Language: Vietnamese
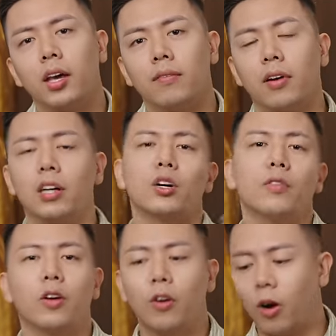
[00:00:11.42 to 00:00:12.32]
Và ở trong
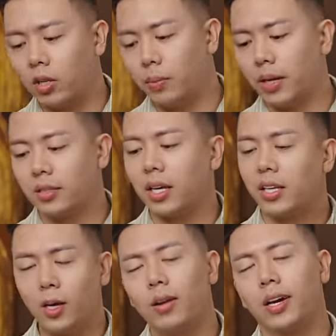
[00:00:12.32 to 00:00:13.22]
video đó thì mình đã
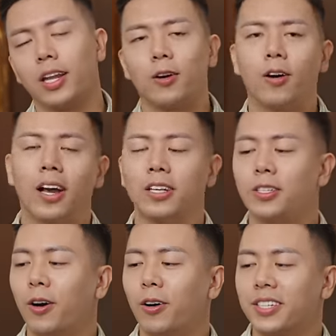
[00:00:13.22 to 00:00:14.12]
dành nhiều lời khen khó khánh
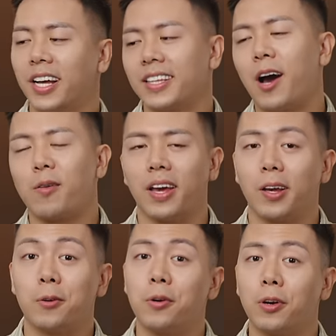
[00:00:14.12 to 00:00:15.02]
cho sáng tạo
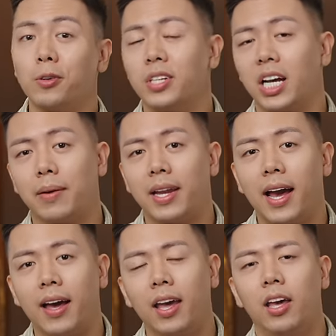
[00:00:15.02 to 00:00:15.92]
này của Dolce
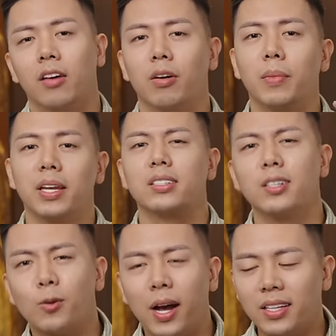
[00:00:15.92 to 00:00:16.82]
Gabbana và mình đã
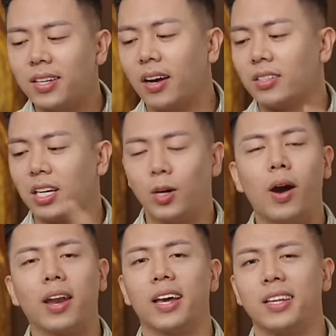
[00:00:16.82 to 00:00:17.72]
dự đoán rằng chai nước
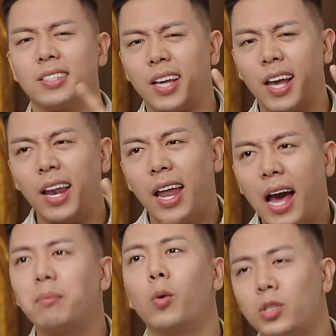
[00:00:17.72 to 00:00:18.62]
hoa này sẽ
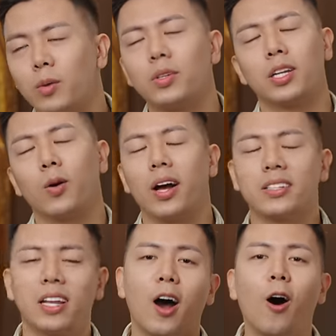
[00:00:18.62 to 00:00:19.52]
là một trong những chai nước hoa
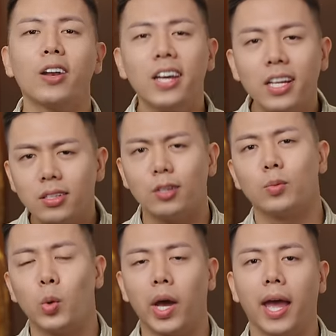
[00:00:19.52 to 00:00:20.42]
rất là hot hit dành
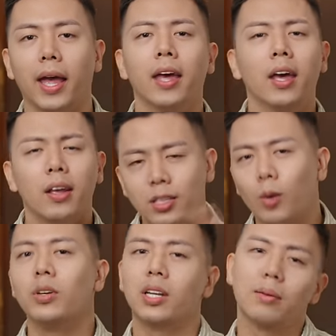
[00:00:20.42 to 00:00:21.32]
cho mùa hè
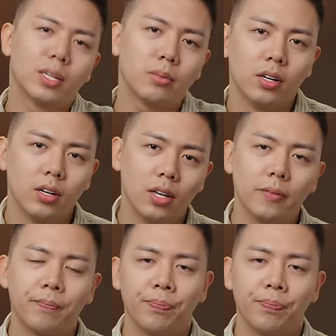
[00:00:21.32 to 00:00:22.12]
trong những năm sắp tới.